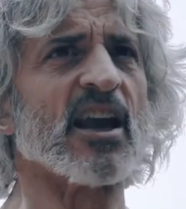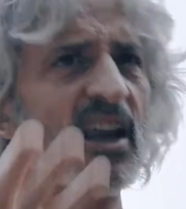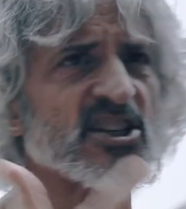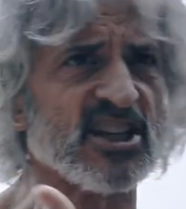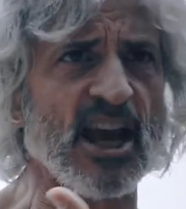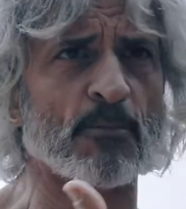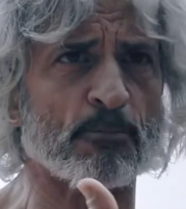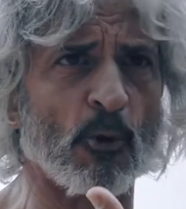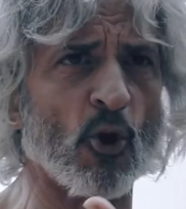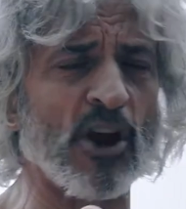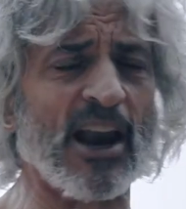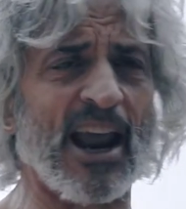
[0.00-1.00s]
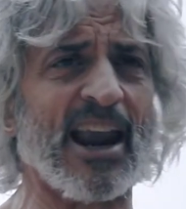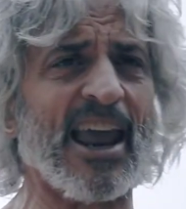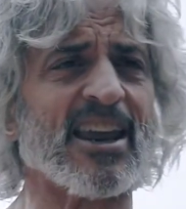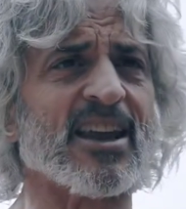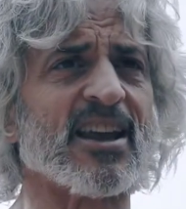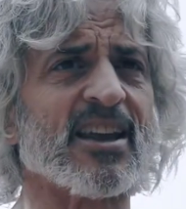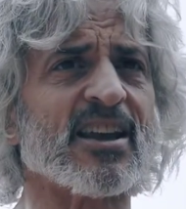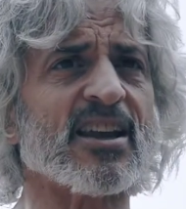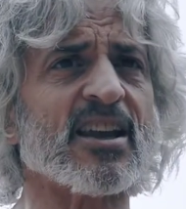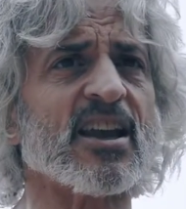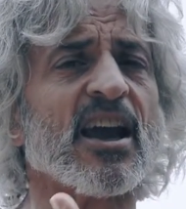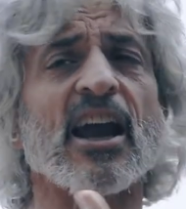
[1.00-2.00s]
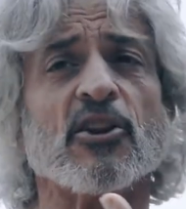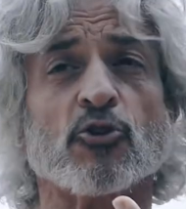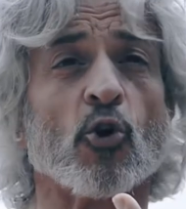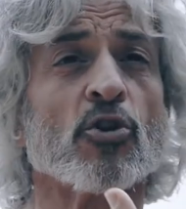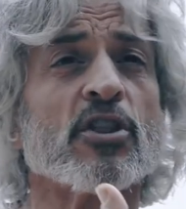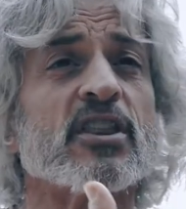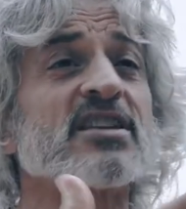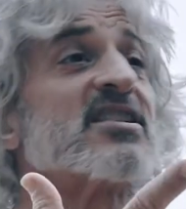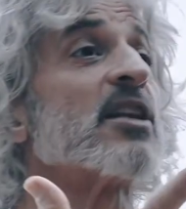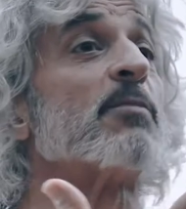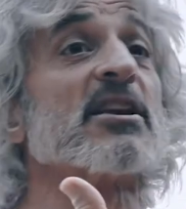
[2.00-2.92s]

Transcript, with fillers: y se apoca la ley, entonces el